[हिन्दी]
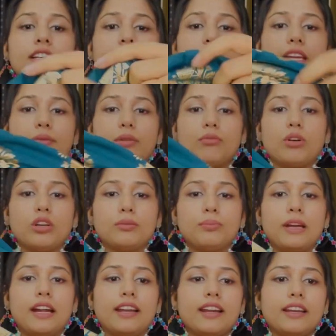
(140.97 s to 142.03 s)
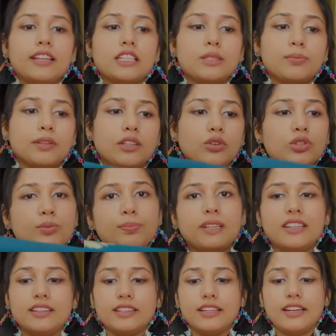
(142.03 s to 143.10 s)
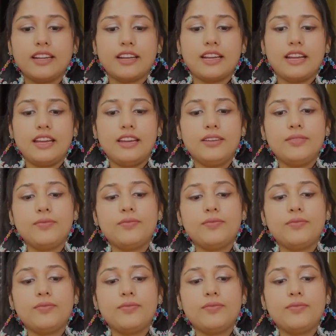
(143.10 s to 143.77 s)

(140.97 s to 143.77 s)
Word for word: ये भी बहुत प्यारा है इस पर ना कुछ प्रिंट दे रखा है